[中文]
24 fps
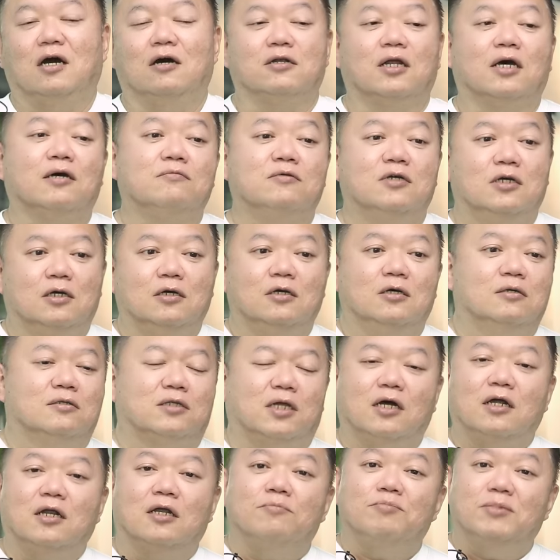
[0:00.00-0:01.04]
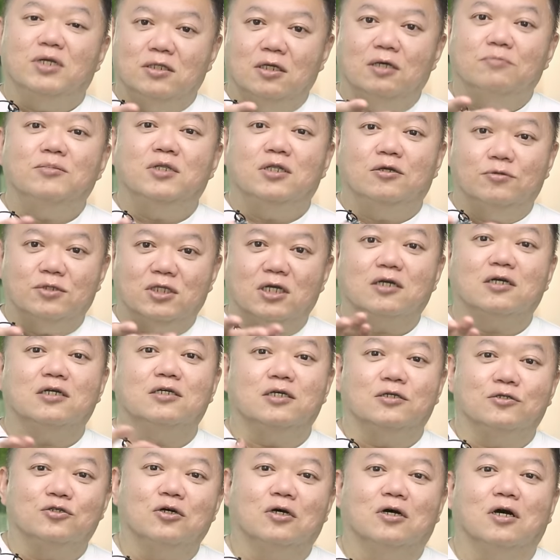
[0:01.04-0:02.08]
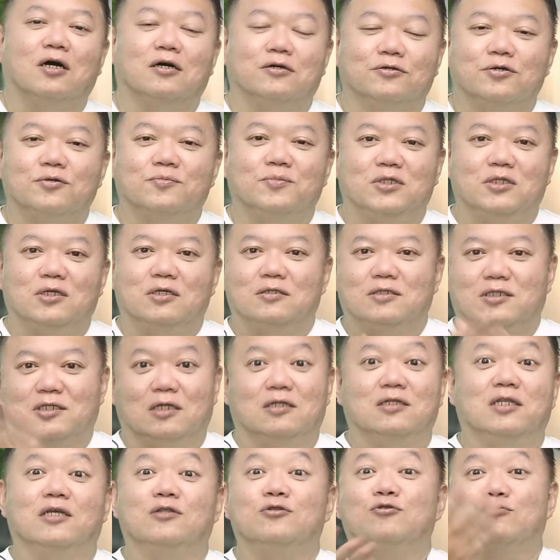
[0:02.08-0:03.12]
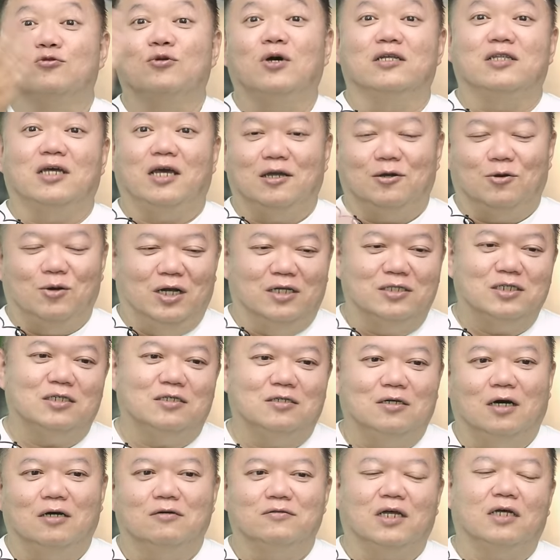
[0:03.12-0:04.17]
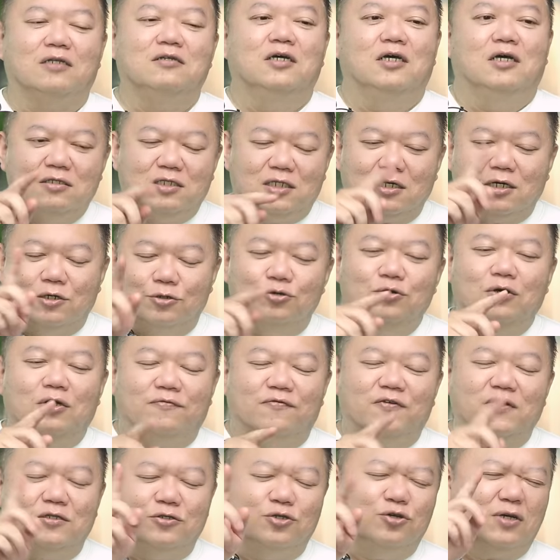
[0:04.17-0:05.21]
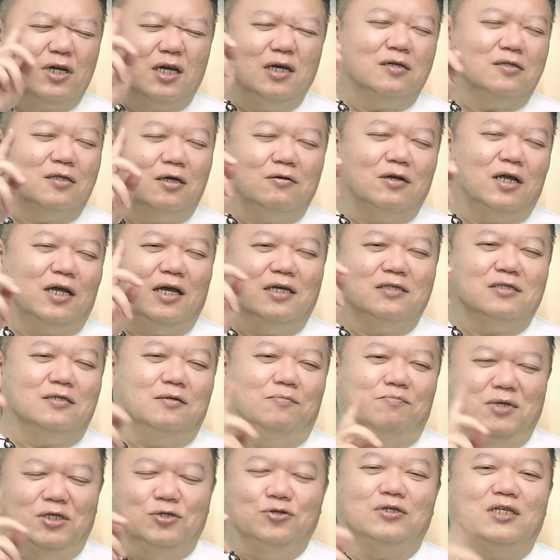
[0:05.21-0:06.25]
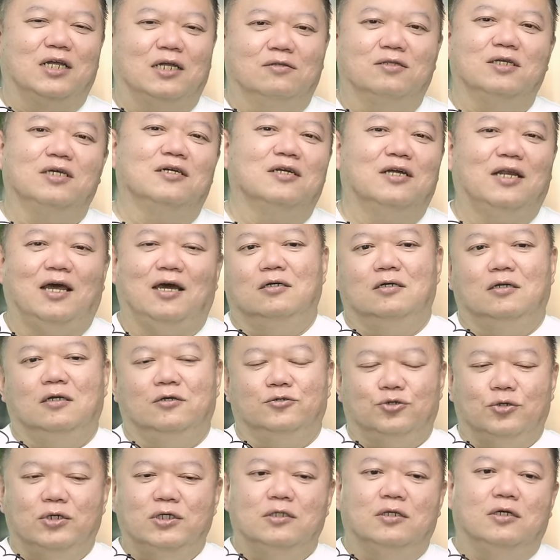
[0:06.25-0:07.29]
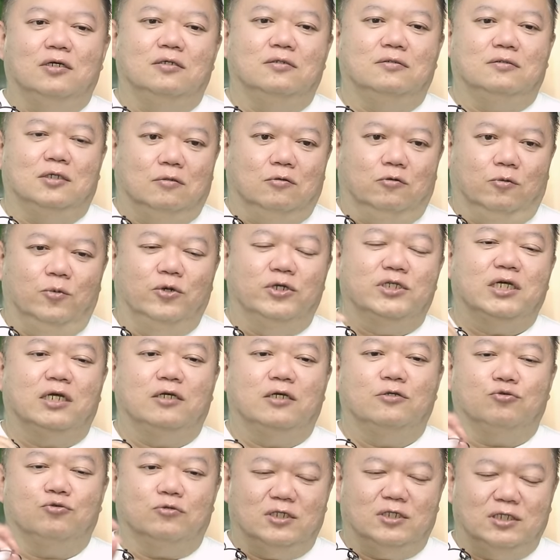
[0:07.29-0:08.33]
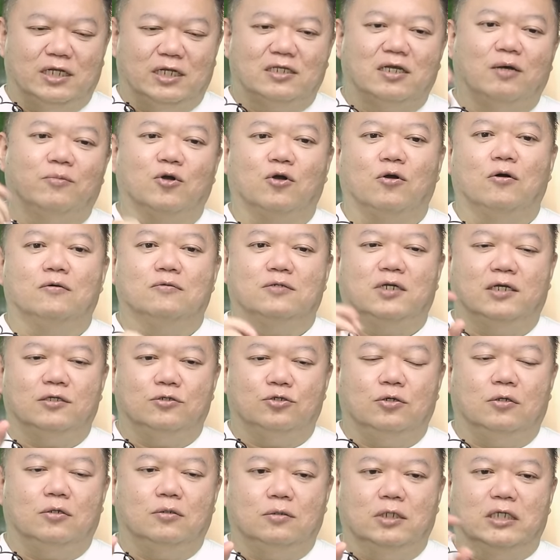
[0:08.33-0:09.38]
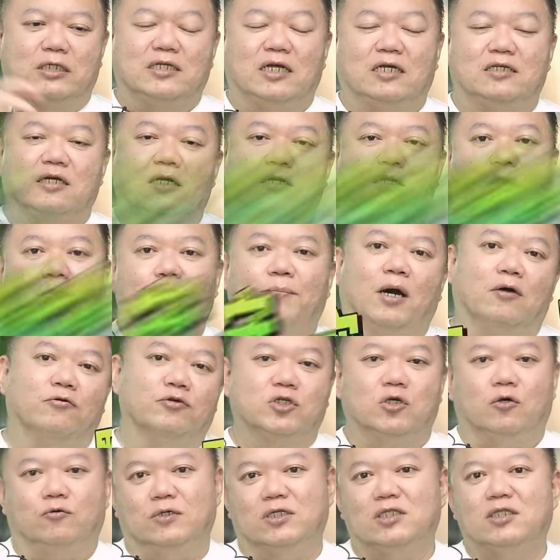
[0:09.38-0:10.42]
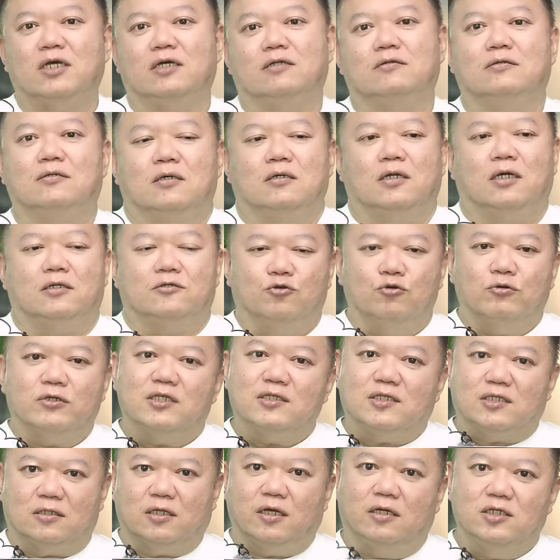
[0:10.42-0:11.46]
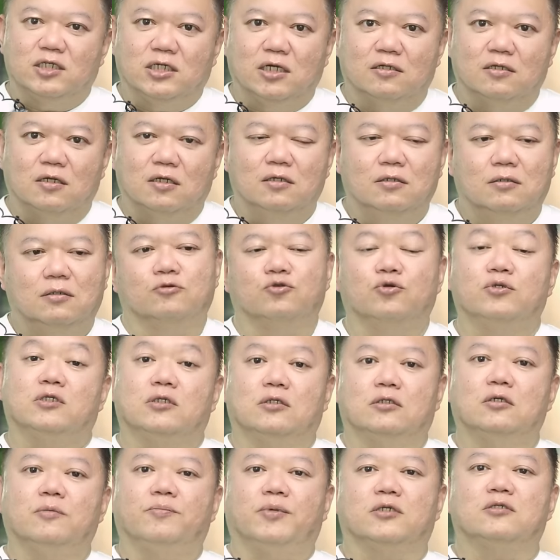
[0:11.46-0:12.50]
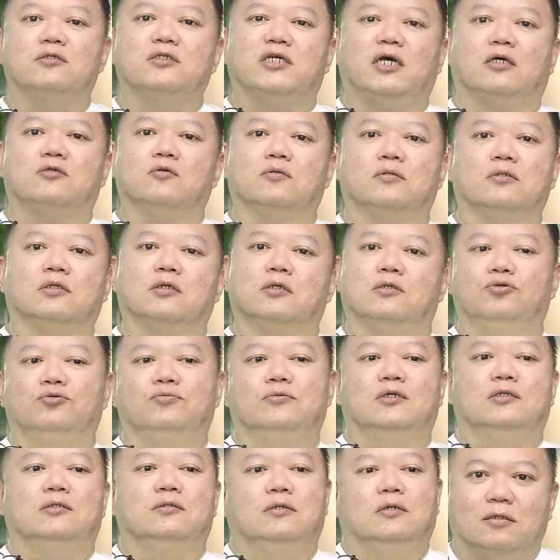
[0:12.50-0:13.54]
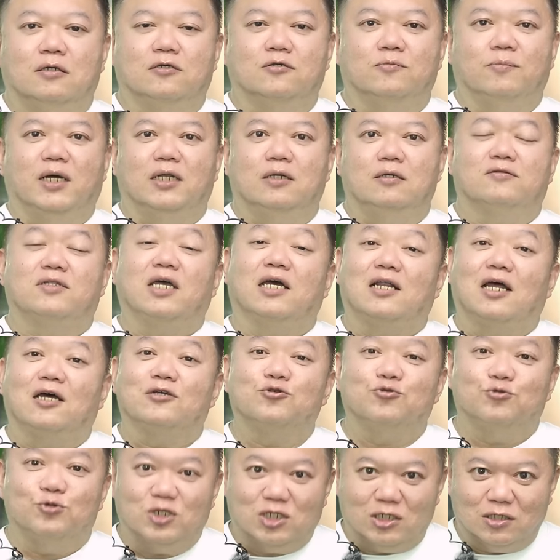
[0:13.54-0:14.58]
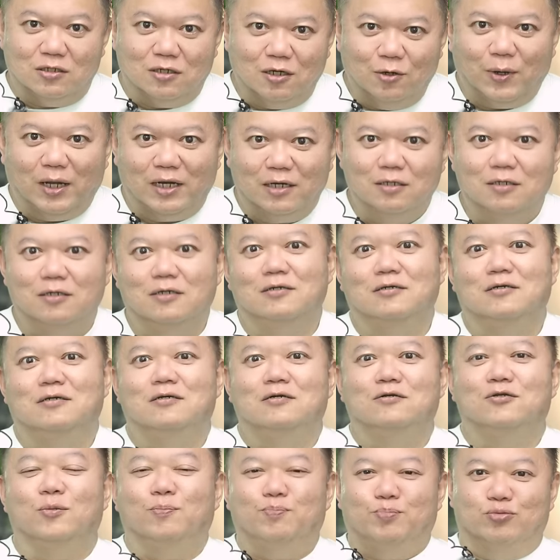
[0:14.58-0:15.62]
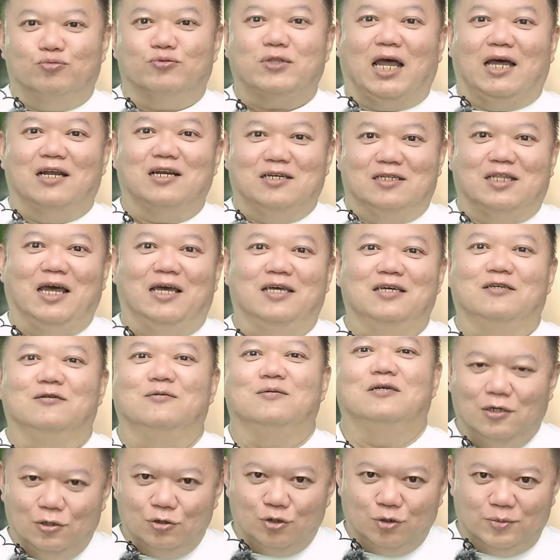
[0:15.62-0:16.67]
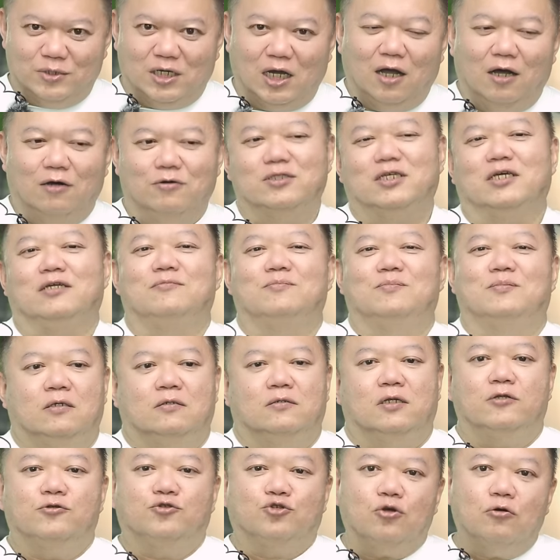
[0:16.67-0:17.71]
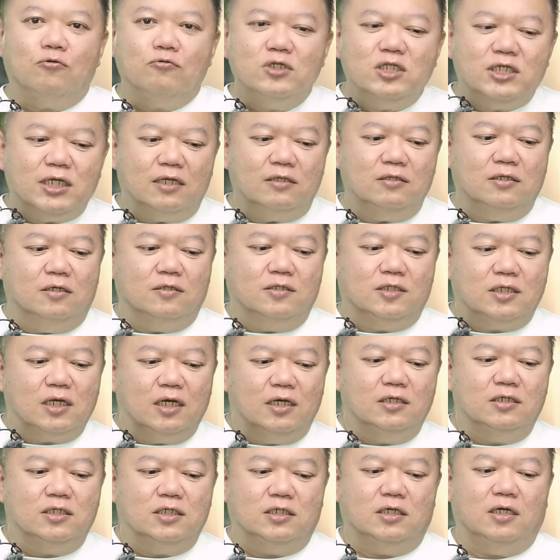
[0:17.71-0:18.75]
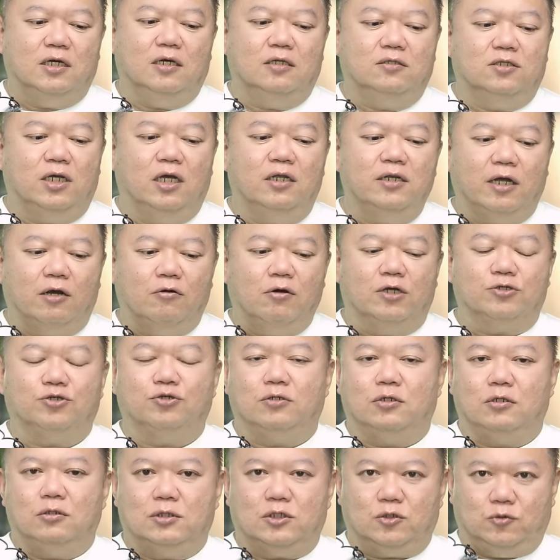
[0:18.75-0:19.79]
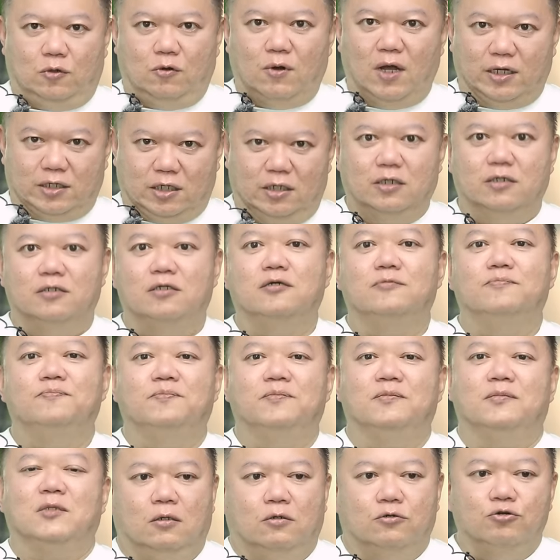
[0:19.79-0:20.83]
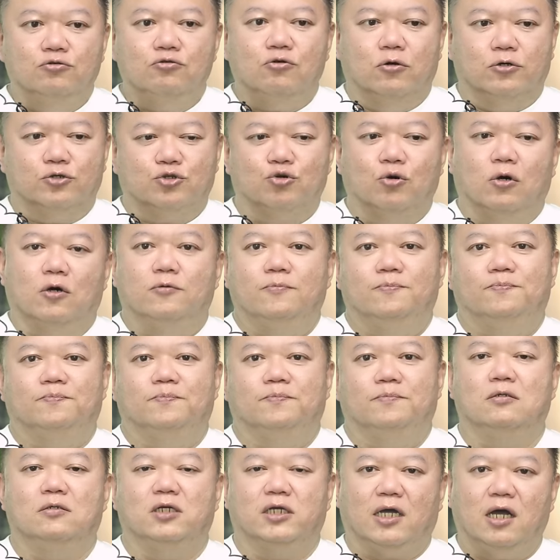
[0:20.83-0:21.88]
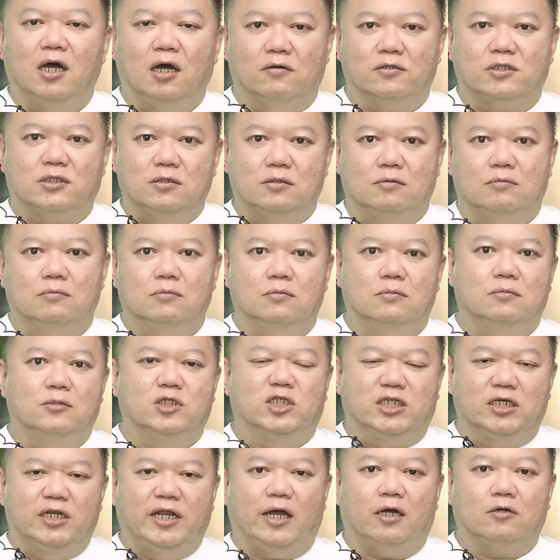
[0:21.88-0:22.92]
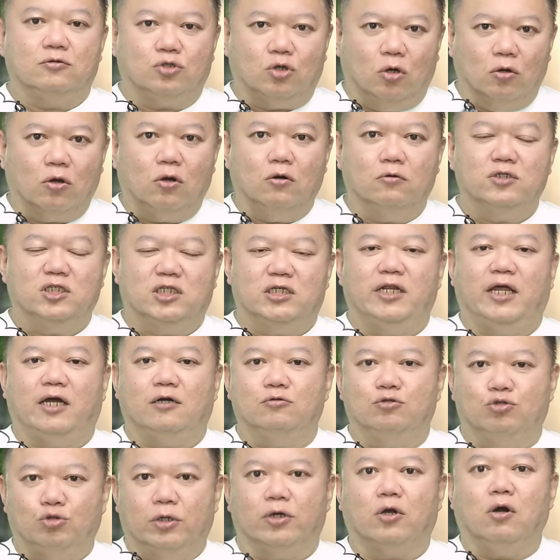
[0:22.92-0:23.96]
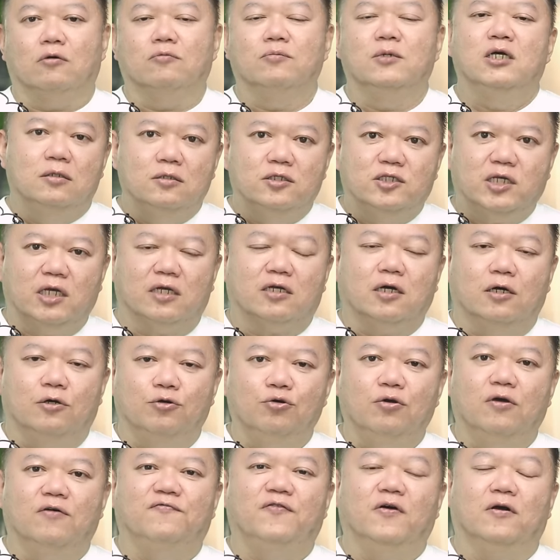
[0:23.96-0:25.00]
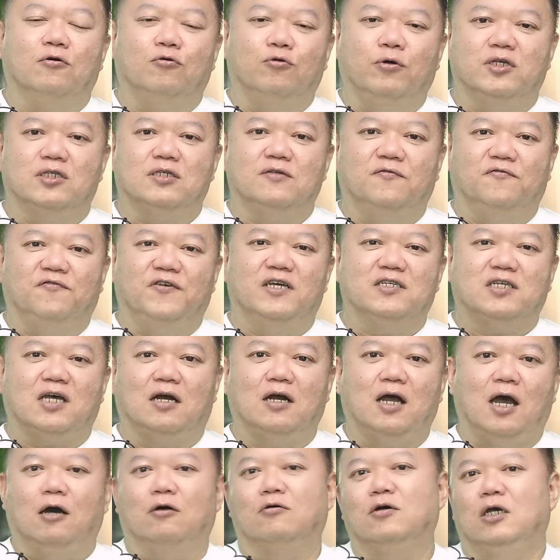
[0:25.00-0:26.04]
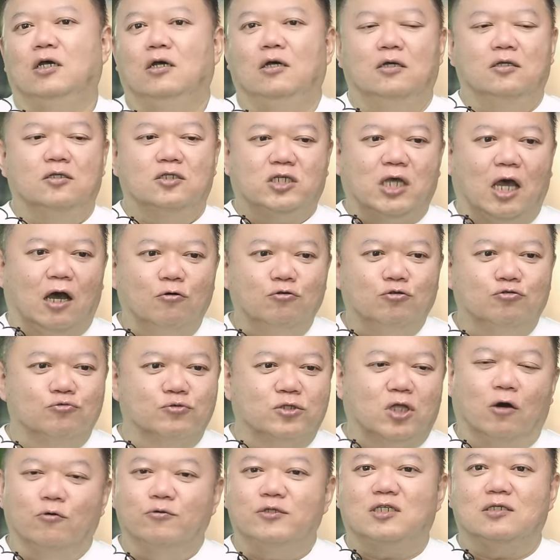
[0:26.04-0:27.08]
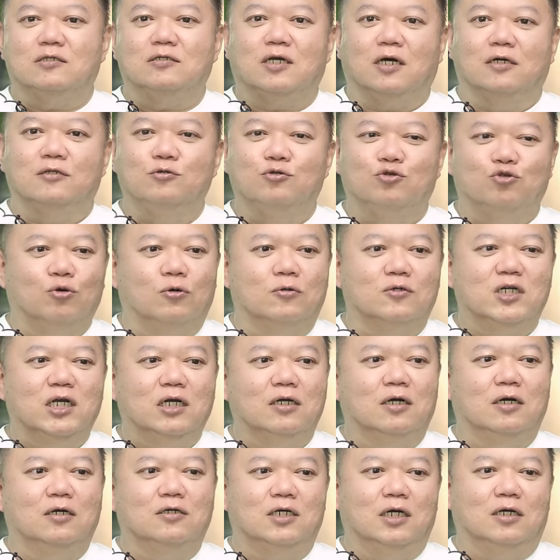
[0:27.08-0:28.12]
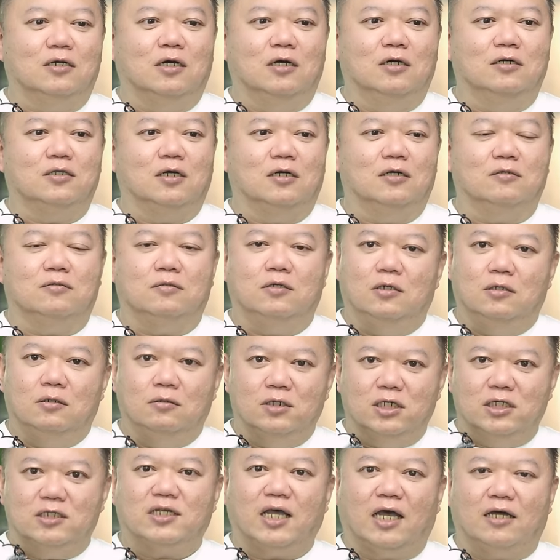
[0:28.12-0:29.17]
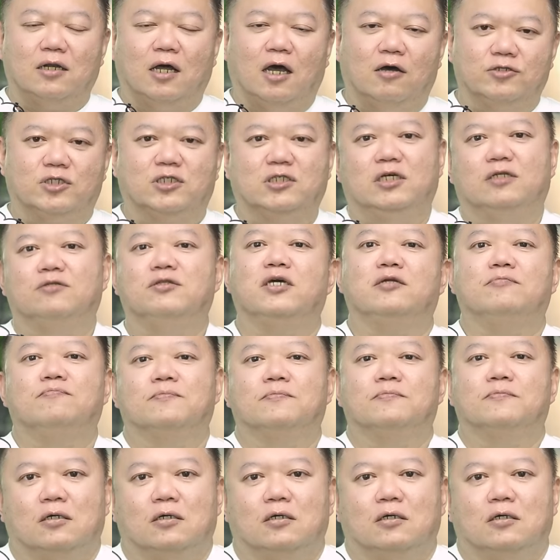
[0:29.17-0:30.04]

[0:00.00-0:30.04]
好，那。当然，明年明年会跌更严重哈，因为明年整年度都在太阳花期哈，那这个月份就会看得到它开始明确在跌了啦。那所以呢，我们会建议，如果你在财帛宫，那你就理财上要保守一点。那如果是紫田线呢，我说紫田线表示家中那个绿人，那怎么办？带他出去吃喝玩乐，去补他那个太阴，就比较好一点。那中间的这些天梁化权跟紫薇化科呢，如果说你刚好是鸡梁同宫、鸡梁对拱，这个月份会是非常好炒股、投资跟做任何任何的理财的好时间点。